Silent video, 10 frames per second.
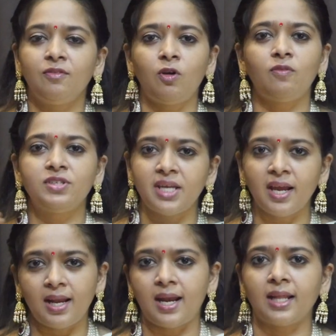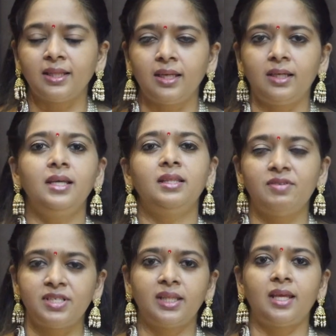இவ்வளோ விஷயங்கள் நடந்திருக்கு இந்த
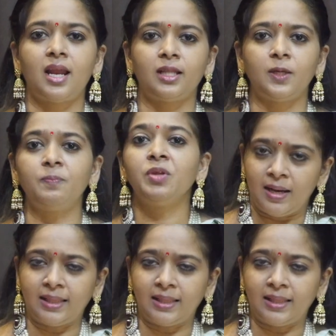விஷயத்தை எல்லாத்தையும்